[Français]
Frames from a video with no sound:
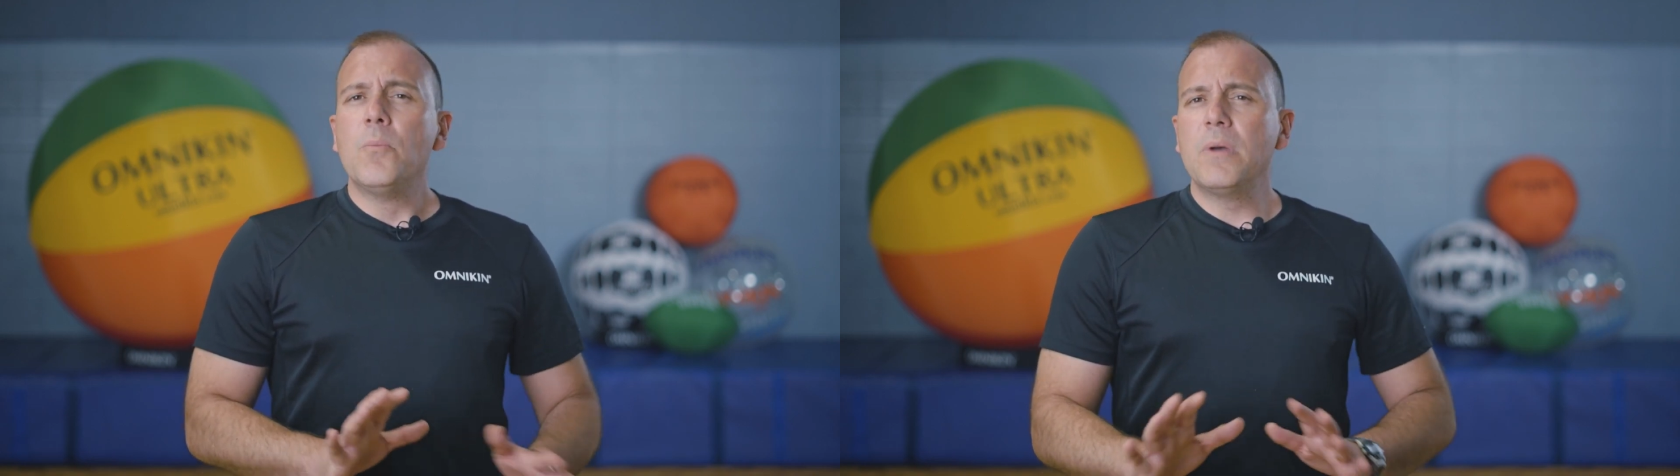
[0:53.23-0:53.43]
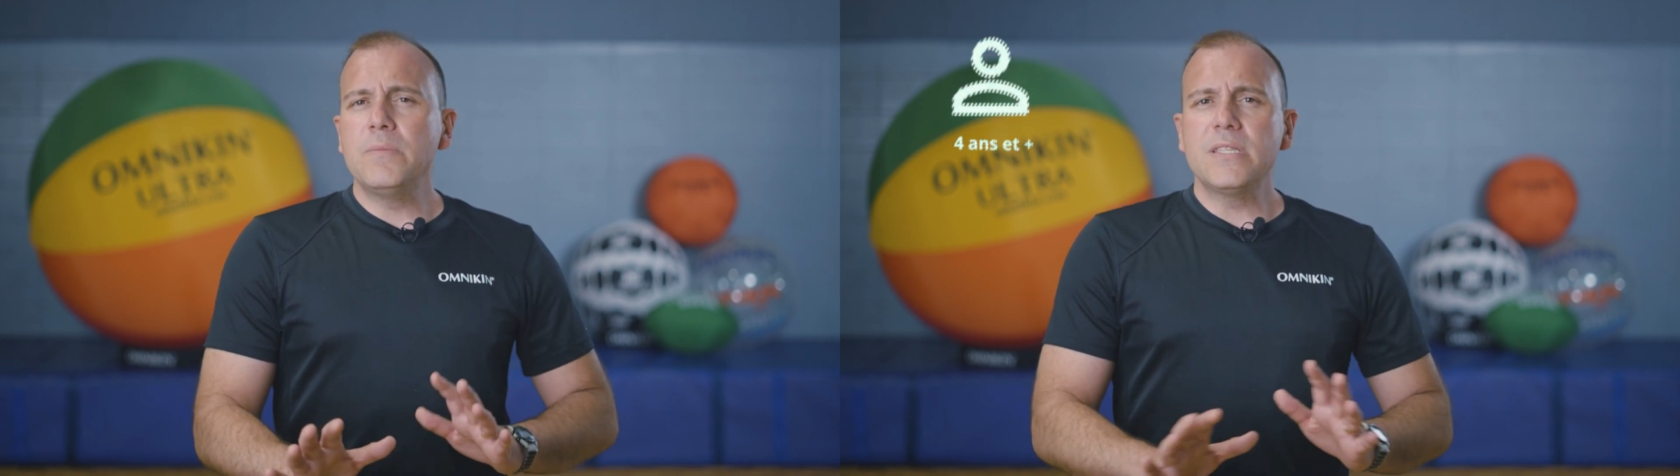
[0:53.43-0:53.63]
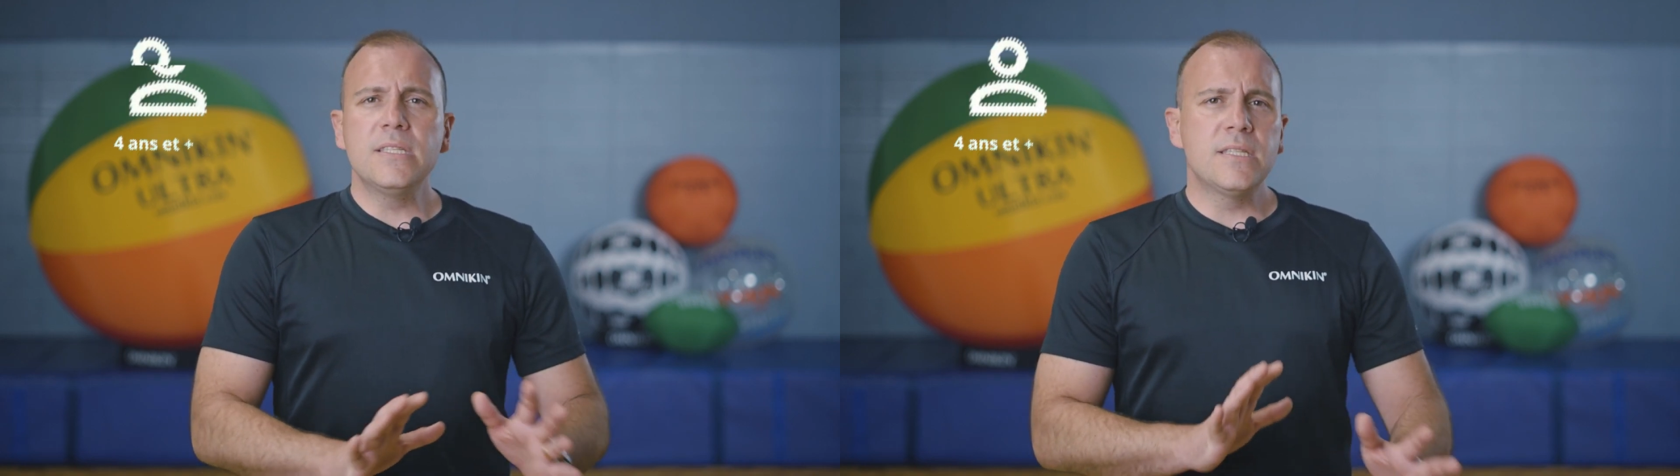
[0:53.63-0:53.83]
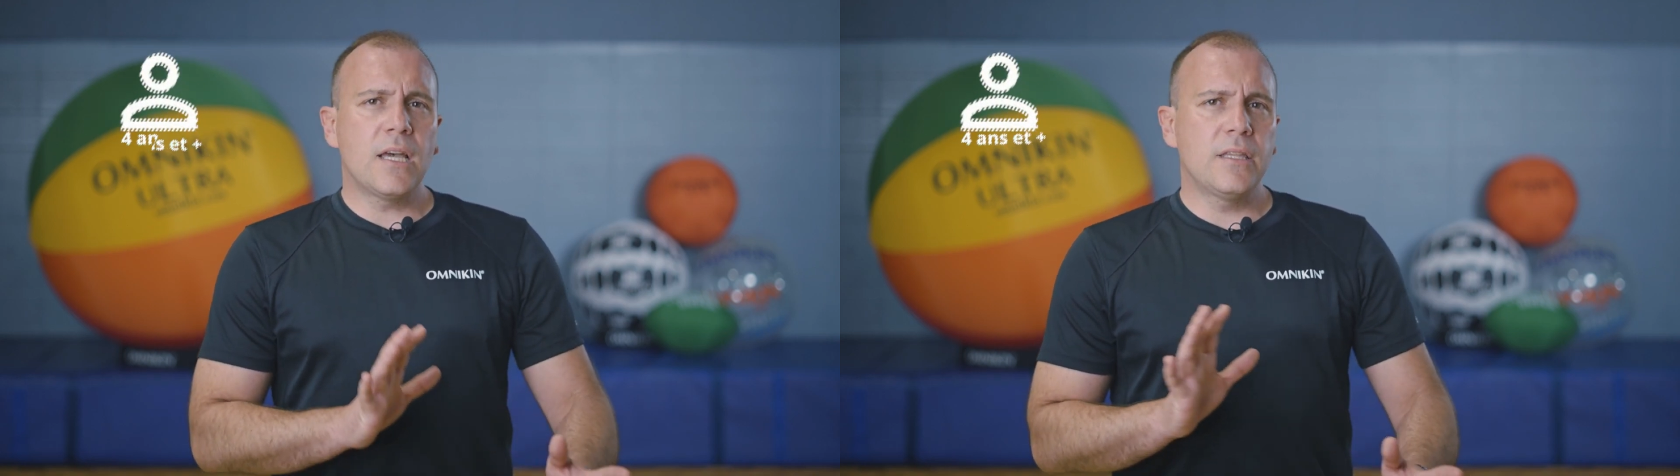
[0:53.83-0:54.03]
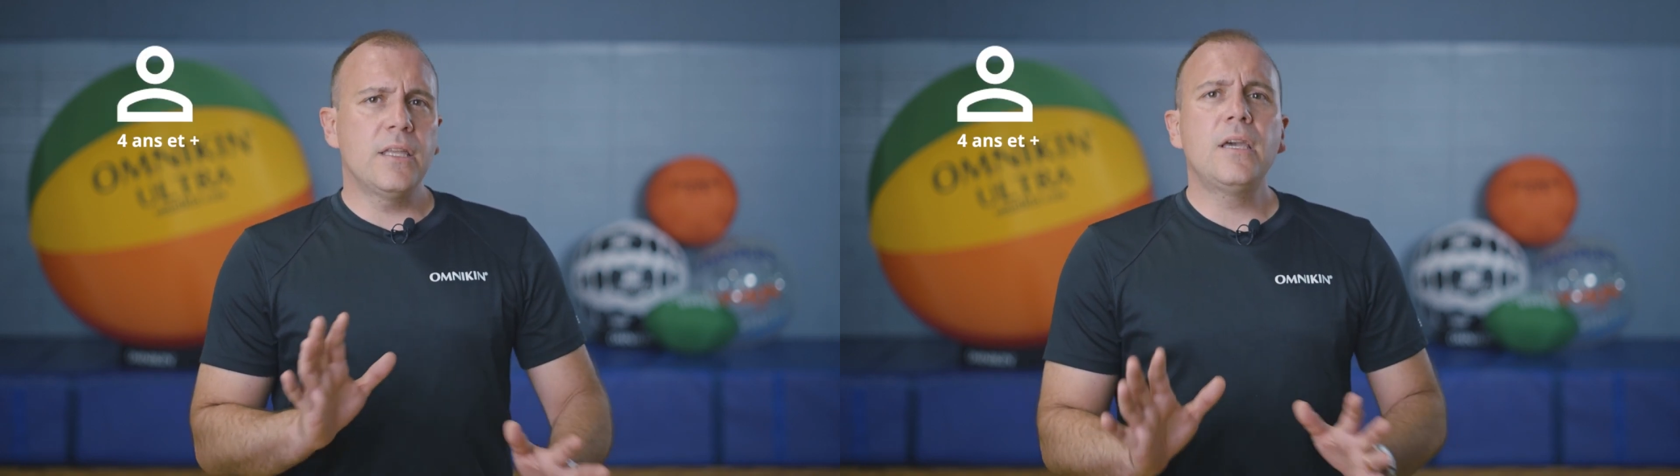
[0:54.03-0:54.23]
même si
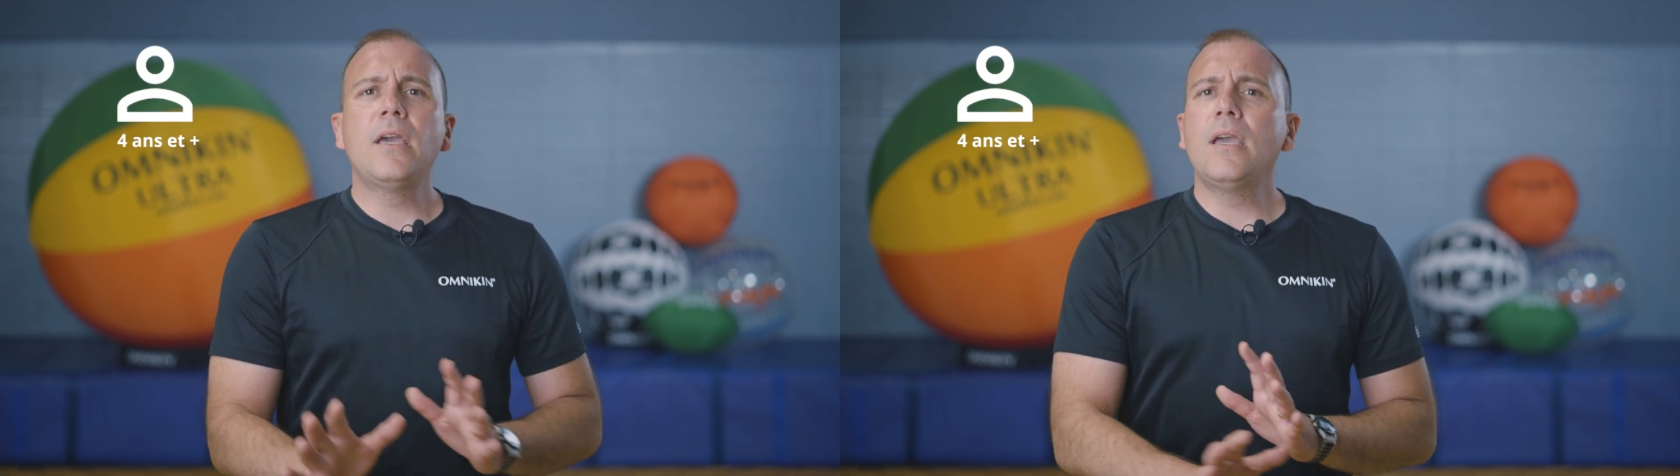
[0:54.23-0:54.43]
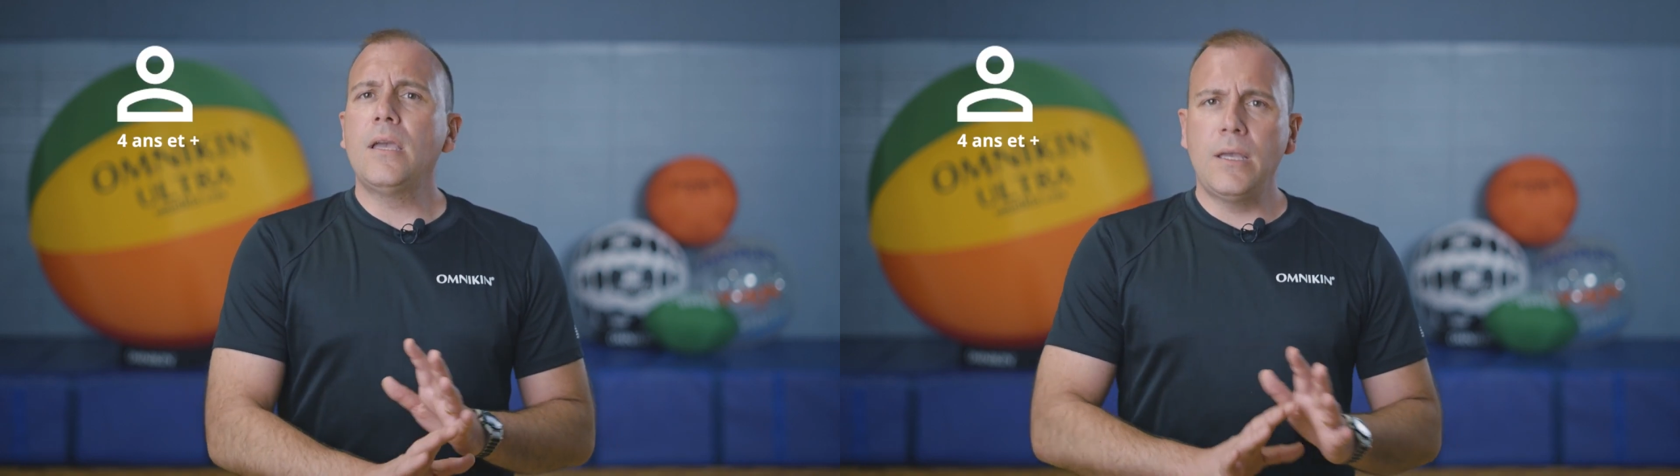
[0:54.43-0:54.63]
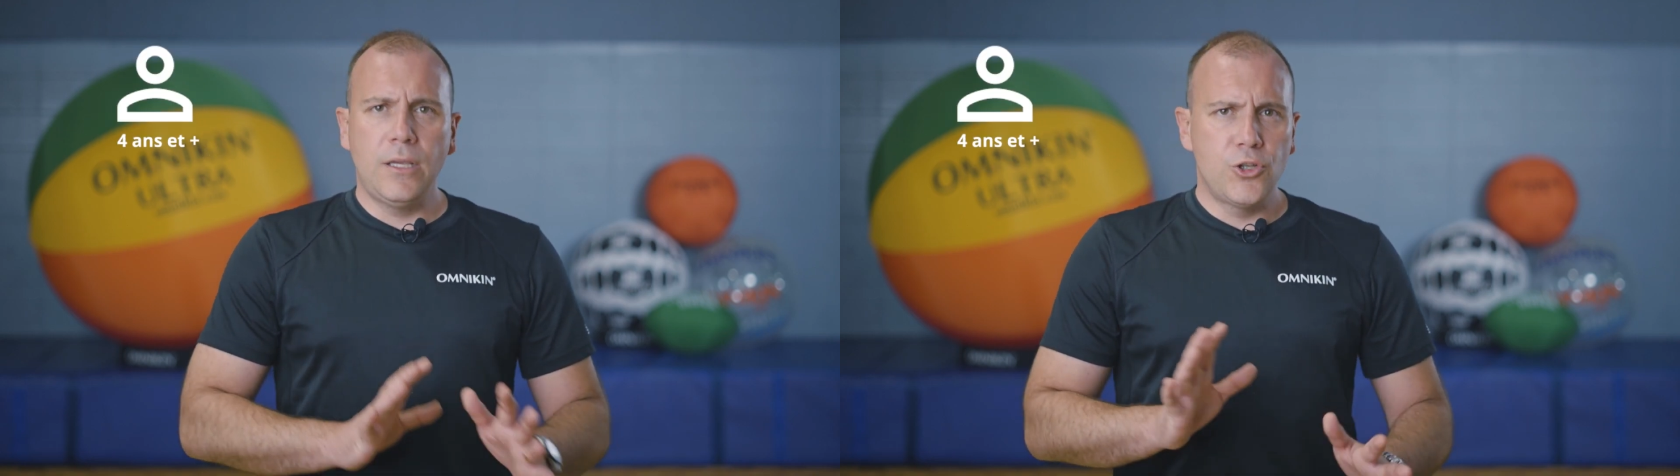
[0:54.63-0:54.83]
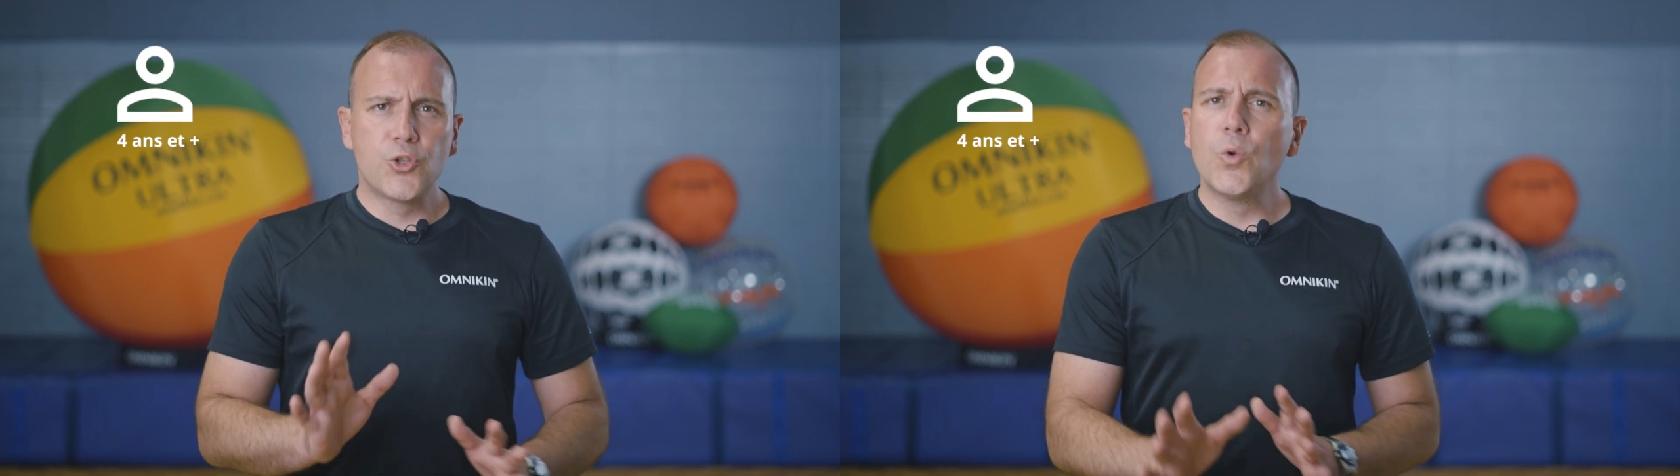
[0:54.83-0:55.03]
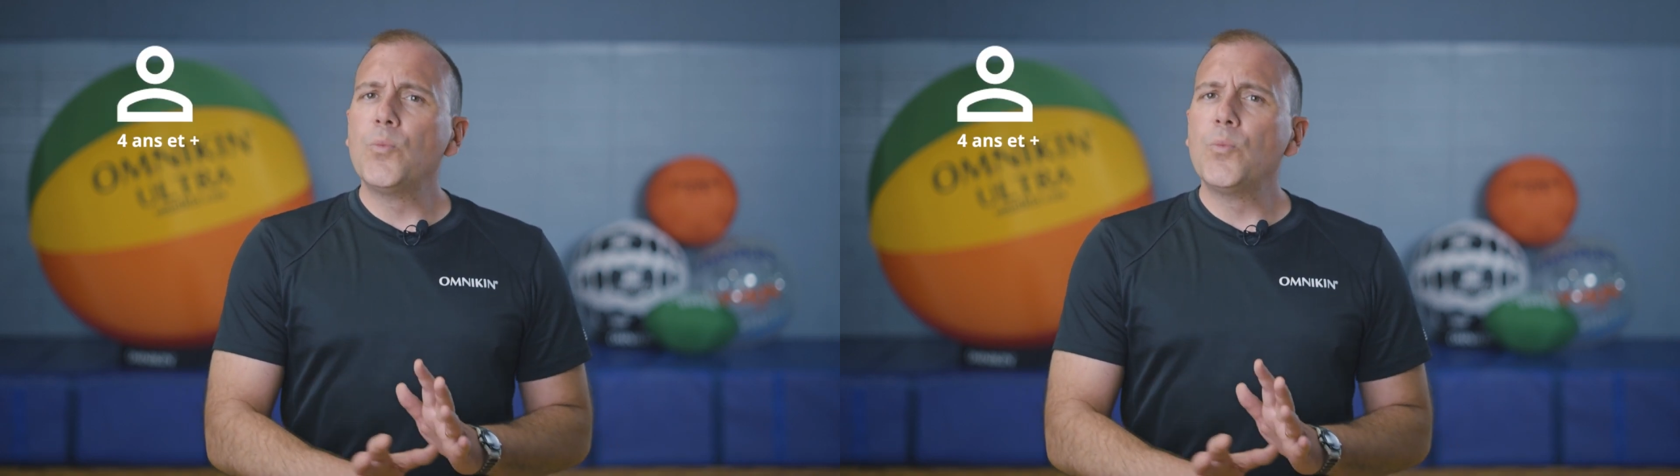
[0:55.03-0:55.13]
certains jeux